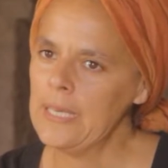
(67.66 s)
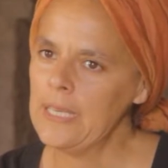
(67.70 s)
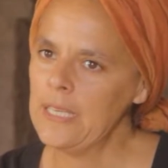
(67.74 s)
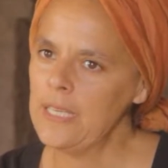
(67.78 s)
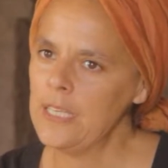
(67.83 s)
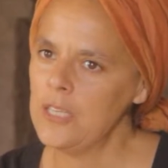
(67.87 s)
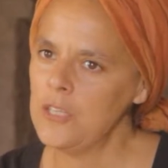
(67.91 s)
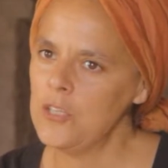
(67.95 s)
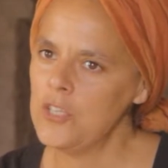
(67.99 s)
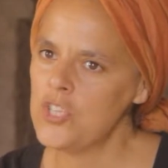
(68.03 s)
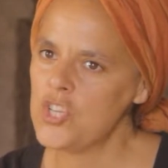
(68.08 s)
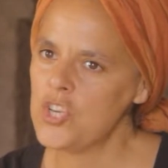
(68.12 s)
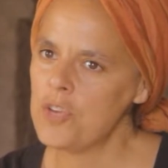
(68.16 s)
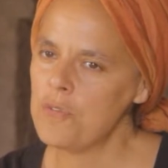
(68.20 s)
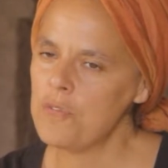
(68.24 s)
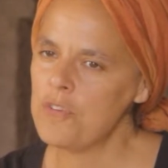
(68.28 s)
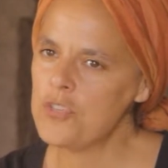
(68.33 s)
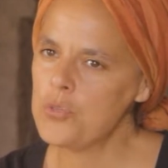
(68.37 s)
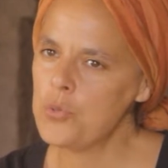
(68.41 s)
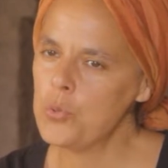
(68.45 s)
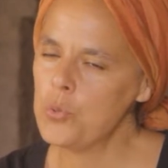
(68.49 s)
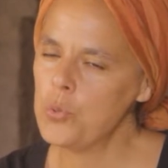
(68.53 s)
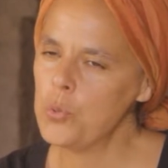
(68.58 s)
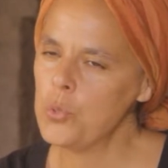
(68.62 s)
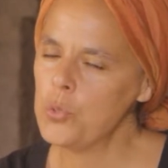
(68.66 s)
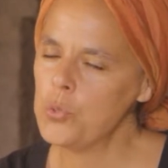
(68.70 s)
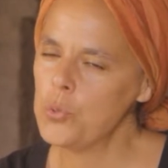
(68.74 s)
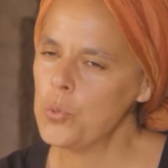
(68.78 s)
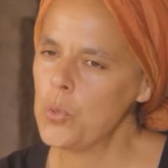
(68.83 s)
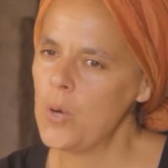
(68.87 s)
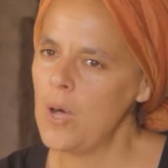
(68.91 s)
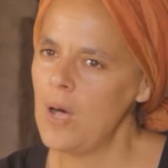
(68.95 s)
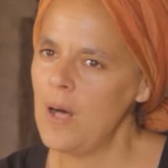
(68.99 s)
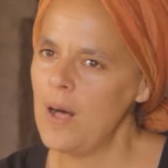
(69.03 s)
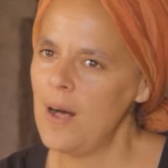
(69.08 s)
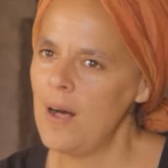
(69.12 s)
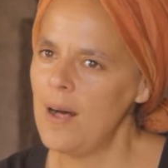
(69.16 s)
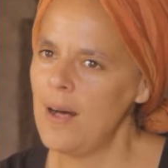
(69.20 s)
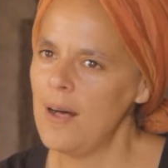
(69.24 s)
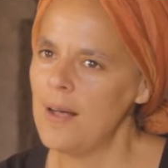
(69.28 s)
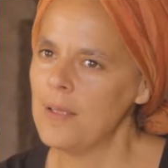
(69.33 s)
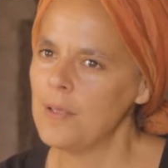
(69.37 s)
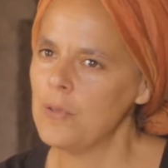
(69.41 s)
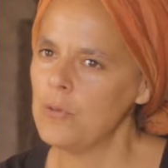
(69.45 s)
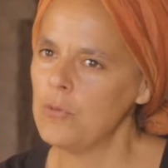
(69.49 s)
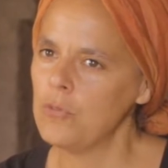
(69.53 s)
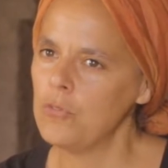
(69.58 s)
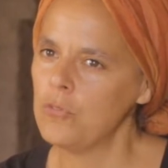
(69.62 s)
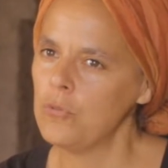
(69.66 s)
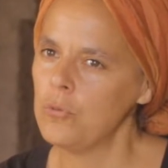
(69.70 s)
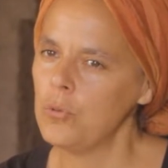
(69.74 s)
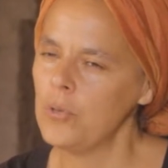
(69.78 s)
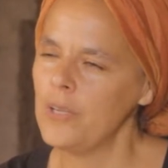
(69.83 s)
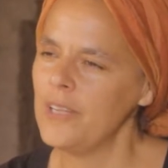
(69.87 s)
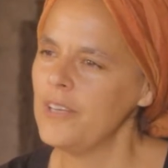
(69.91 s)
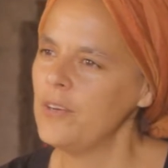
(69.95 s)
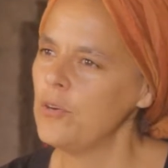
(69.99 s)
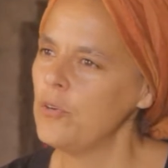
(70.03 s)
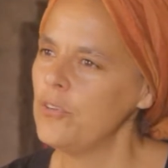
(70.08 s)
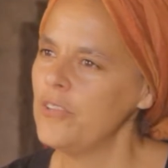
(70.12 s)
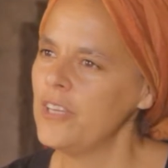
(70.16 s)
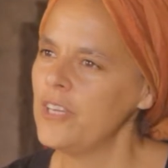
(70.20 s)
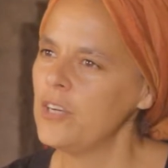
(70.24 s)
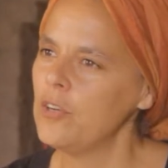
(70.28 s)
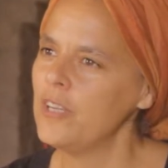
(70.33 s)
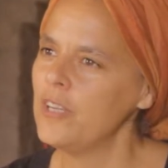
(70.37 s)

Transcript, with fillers: et j'ai fait ce doctorat sur les greniers